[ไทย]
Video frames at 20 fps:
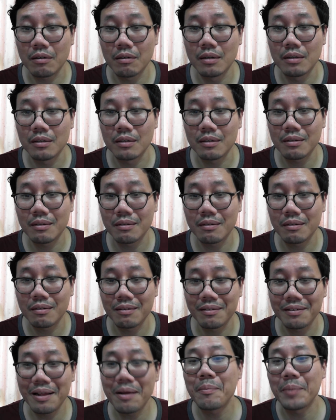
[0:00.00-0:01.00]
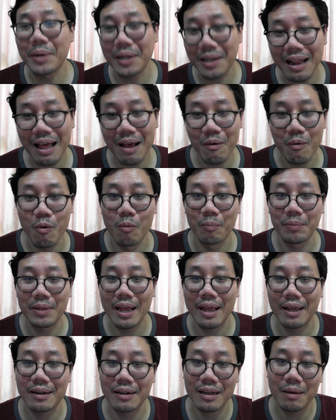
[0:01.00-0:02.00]
ก็เลยได้เป็นกลาโหมแท
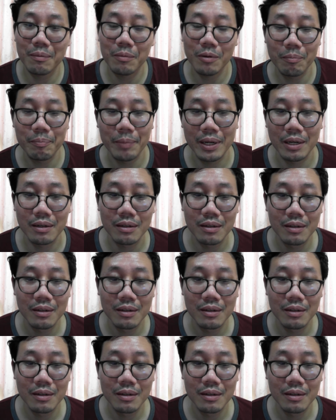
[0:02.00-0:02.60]
นนะครับ ก็เป็น